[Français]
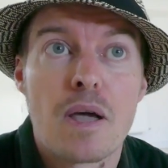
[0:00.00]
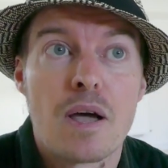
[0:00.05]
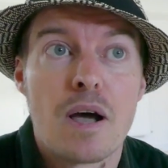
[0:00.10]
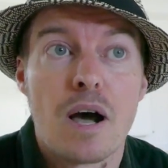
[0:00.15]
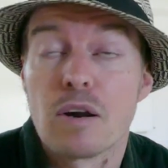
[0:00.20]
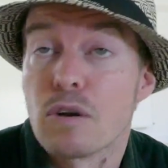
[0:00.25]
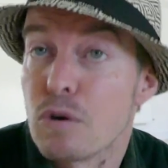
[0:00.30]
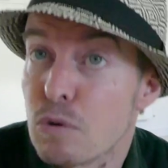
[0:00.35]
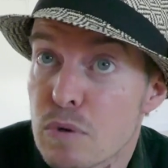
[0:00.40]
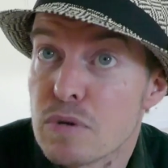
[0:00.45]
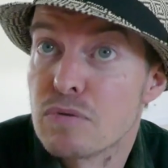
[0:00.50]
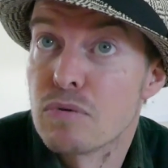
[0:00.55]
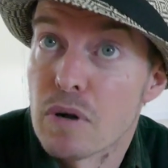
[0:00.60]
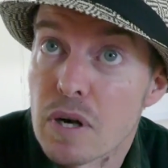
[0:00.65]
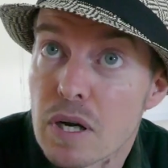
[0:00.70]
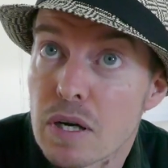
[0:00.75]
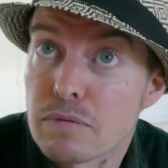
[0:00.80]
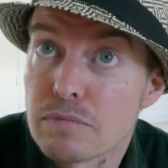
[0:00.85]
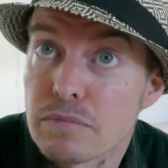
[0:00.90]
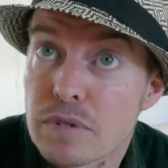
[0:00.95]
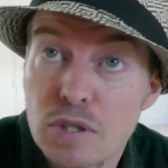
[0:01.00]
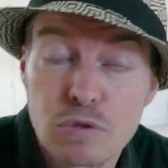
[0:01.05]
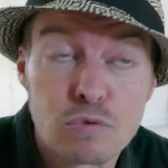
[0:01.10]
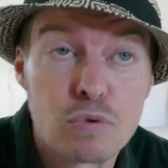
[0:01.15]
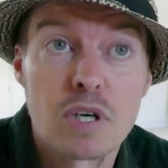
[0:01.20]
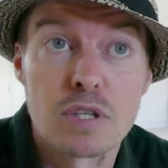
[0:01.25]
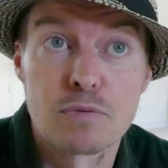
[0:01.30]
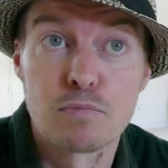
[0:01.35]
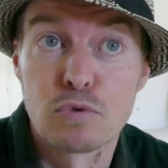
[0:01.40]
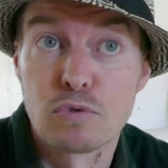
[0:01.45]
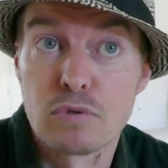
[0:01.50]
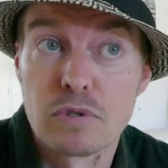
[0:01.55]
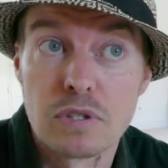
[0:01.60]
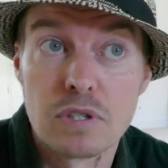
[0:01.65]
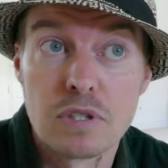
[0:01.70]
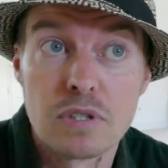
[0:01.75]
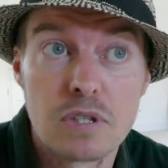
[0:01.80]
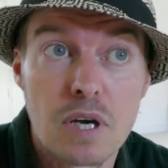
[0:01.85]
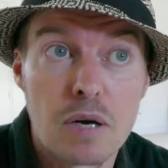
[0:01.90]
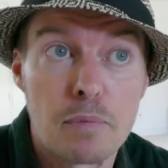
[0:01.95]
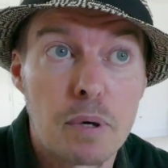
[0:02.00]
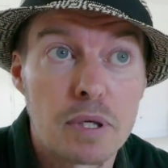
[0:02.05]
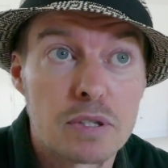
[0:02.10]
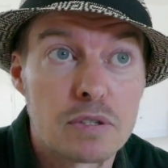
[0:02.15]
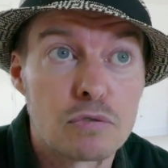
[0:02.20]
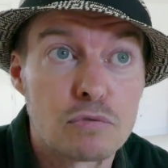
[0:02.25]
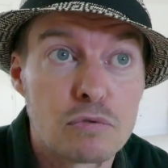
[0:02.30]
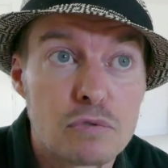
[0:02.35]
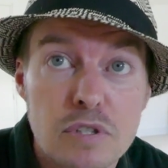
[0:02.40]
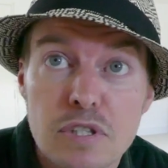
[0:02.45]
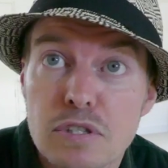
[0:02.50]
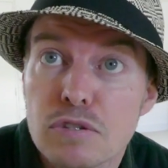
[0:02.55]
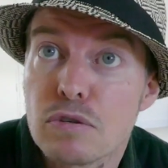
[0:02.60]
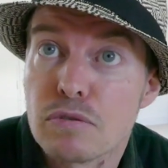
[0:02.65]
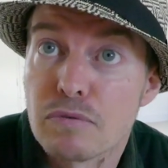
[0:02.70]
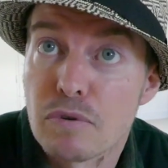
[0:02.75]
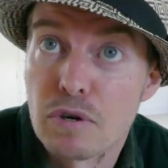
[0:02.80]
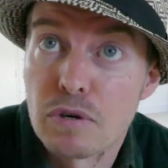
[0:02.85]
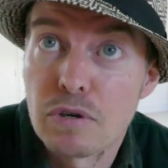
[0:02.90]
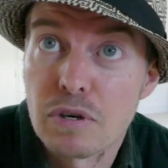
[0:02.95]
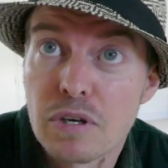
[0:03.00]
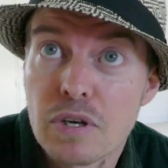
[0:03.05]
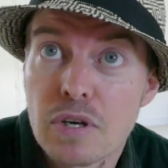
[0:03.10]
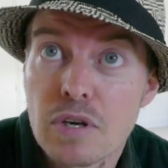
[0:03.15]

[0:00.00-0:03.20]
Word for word: Alors oui, voilà, hier soir je me suis dit, à partir de 19h,